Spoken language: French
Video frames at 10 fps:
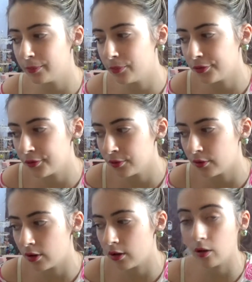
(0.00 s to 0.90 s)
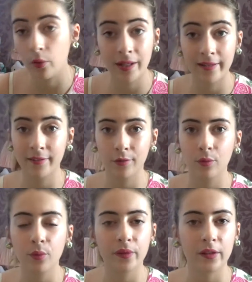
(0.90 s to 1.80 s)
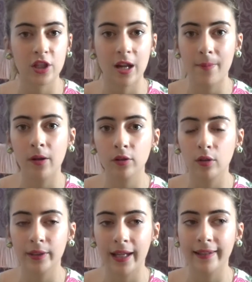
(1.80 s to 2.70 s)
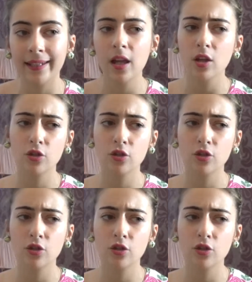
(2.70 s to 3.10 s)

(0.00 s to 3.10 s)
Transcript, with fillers: puisque on est à saison 11 et que je l'avais pas encore regardée.